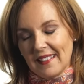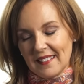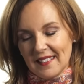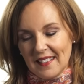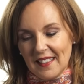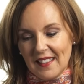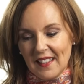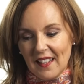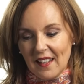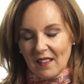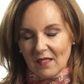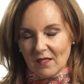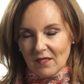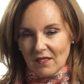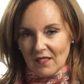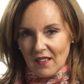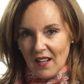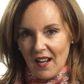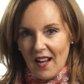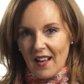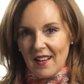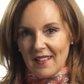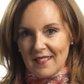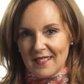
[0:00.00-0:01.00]
Así que
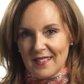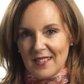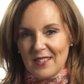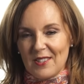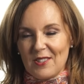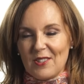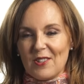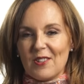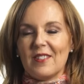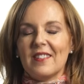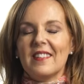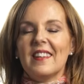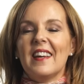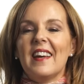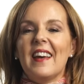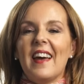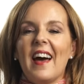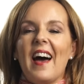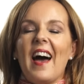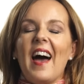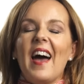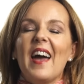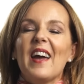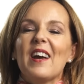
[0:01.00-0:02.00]
al sillón
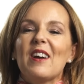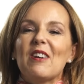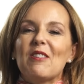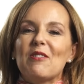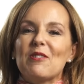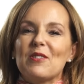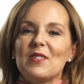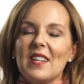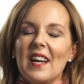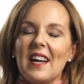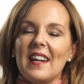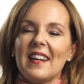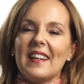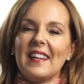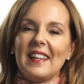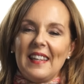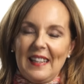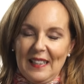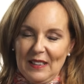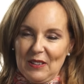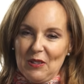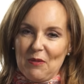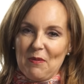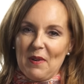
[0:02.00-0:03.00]
a escuchar
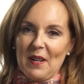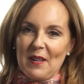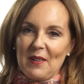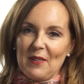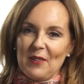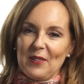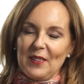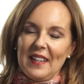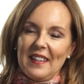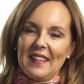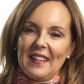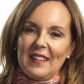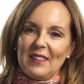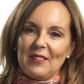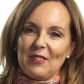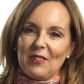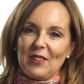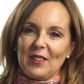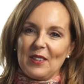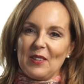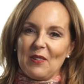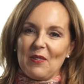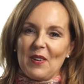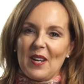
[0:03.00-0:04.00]
y a tomar nota de
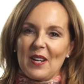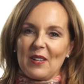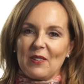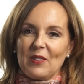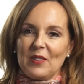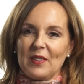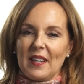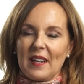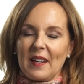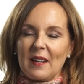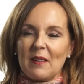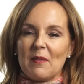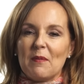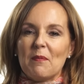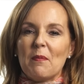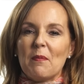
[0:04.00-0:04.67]
esto que te voy a contar.